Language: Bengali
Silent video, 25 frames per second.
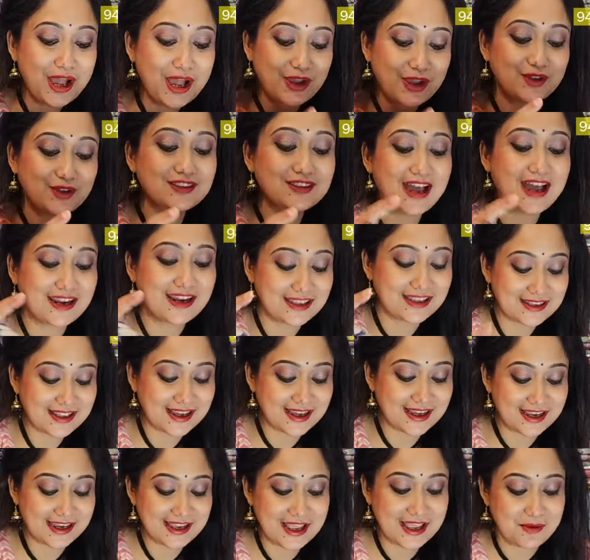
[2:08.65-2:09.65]
কারণ দাঁড়িয়ে
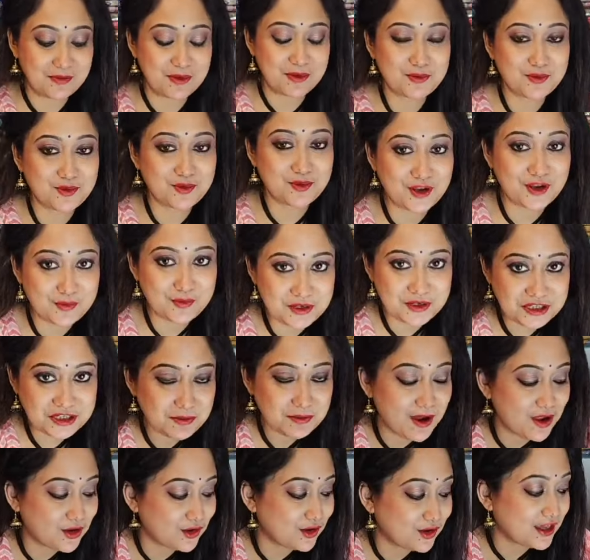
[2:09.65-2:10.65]
দেখালে আমার মনে হয় বেশি
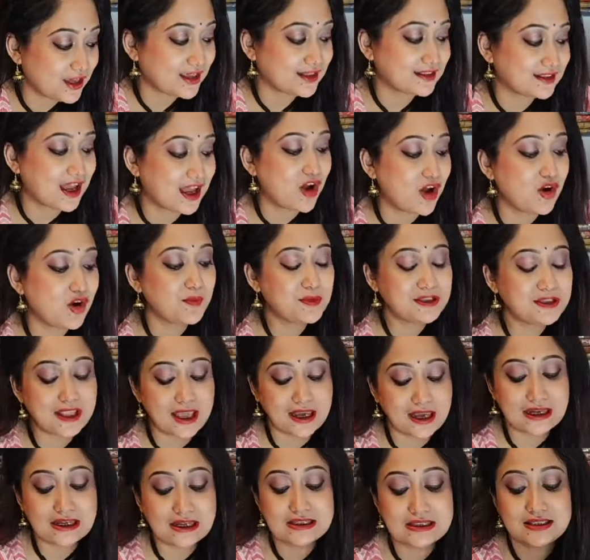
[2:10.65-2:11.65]
ভালো লাগে তাও আমি
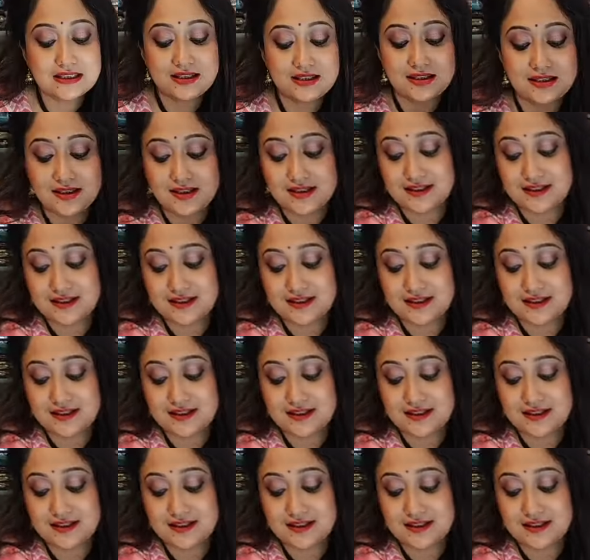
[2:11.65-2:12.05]
দেখাচ্ছি